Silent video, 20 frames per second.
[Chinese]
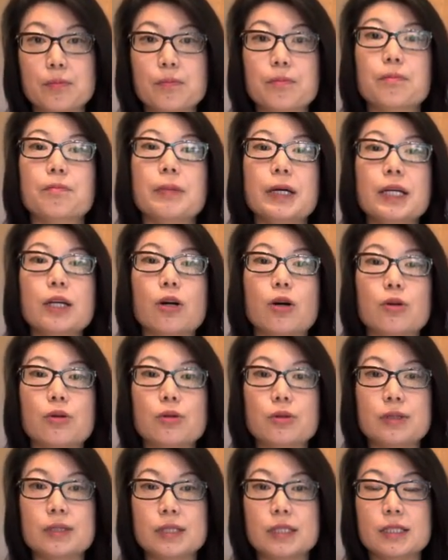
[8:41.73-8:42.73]
没有
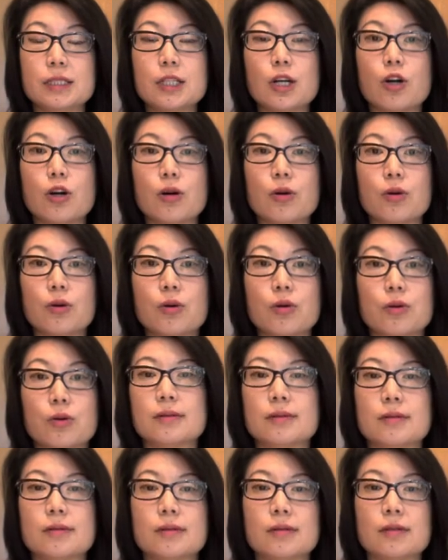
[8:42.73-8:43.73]
薪酬。
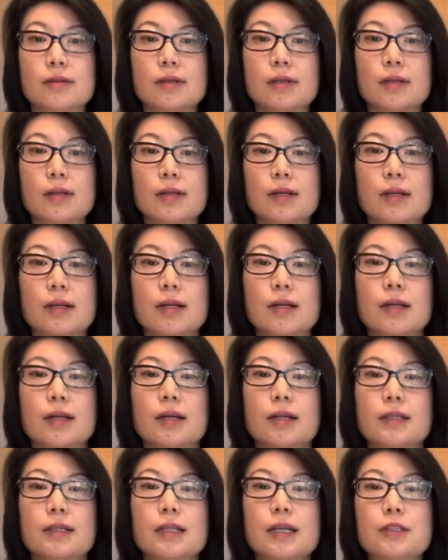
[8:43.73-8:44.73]

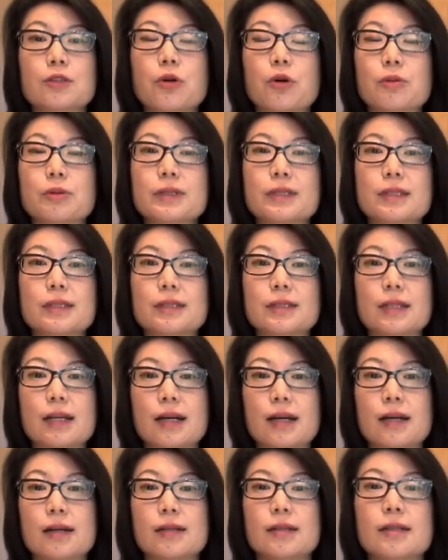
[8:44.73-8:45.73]
那从此
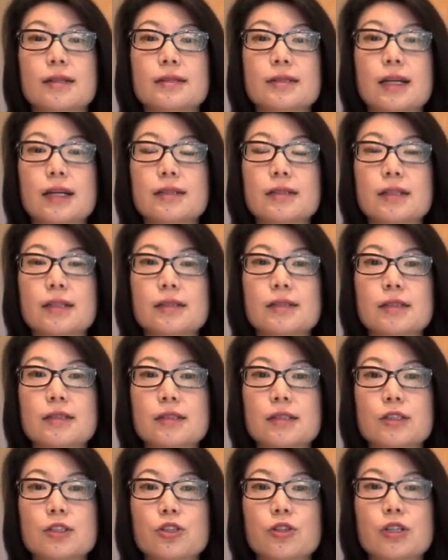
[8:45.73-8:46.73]
呢，桑德斯
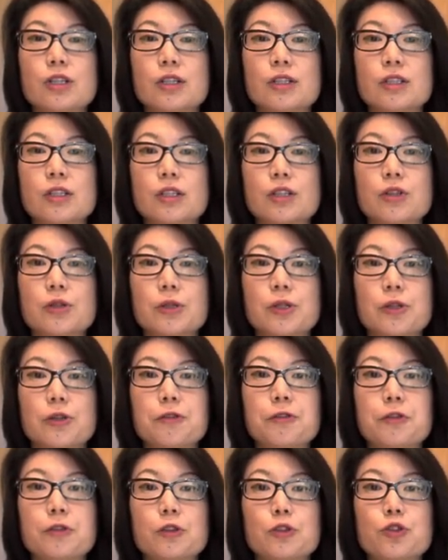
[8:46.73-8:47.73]
就和德格洛
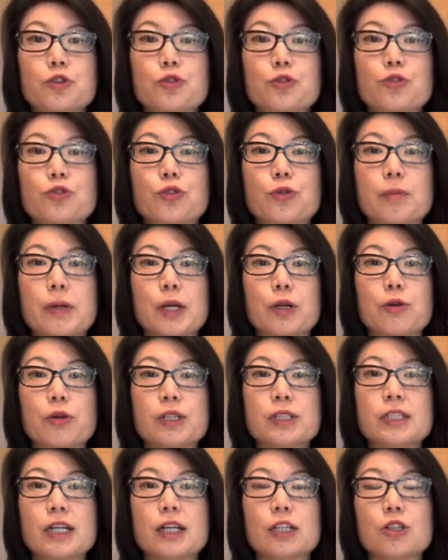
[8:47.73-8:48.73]
夫出入美国
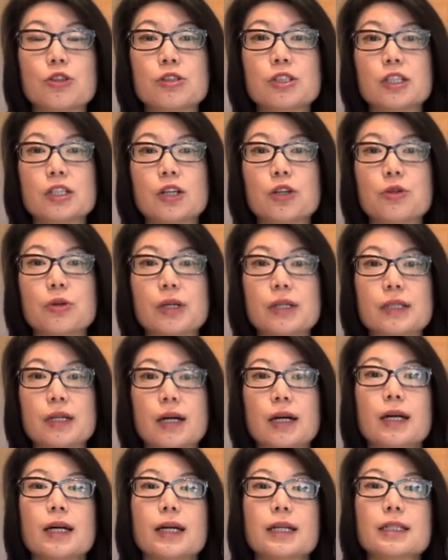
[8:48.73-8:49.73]
上流社会的
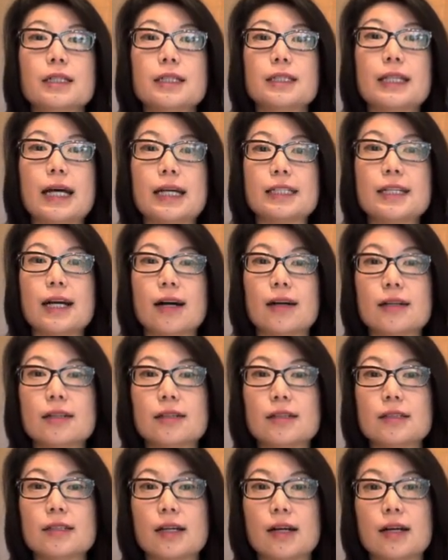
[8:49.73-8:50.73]
各大场合
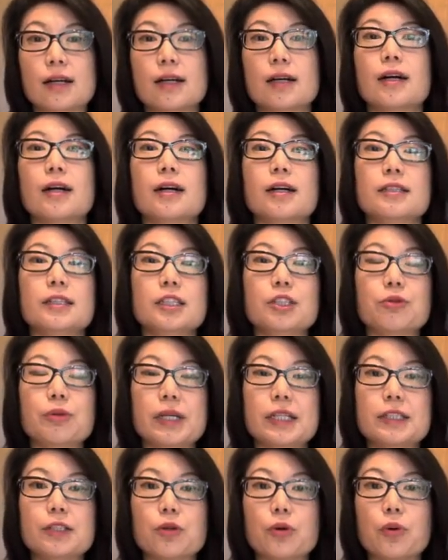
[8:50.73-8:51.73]
的鸡尾
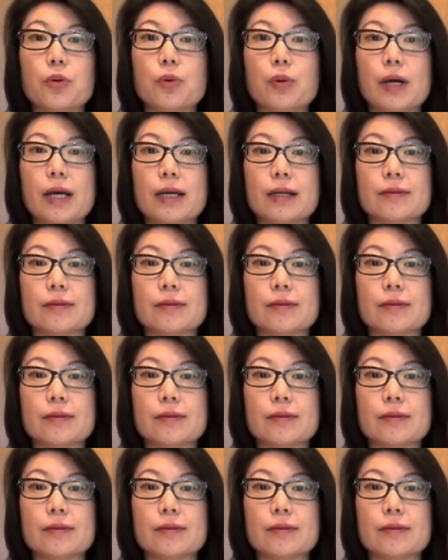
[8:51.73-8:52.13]
酒会。